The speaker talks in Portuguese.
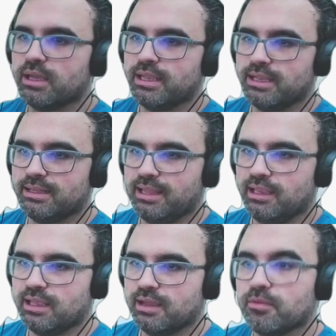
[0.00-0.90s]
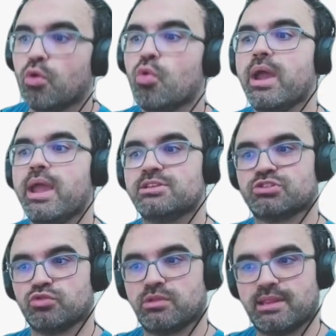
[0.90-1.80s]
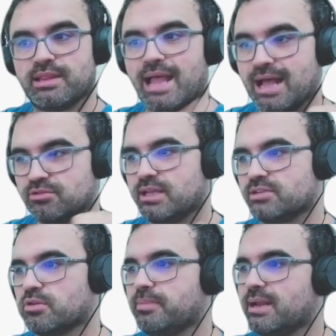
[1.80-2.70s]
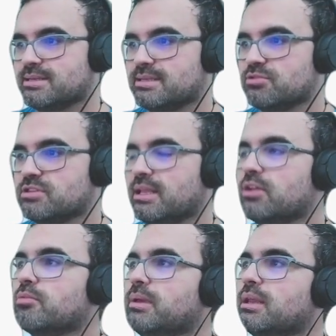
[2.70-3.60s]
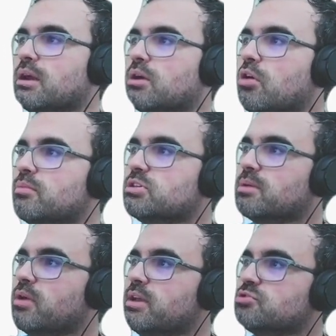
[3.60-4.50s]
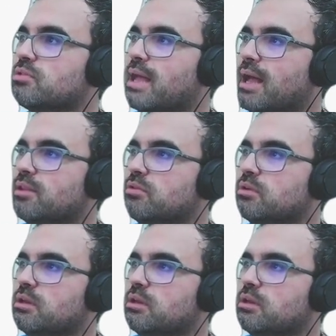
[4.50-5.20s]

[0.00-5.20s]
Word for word: Entender o resultado dessa operação se denomina, como que chama o resultado?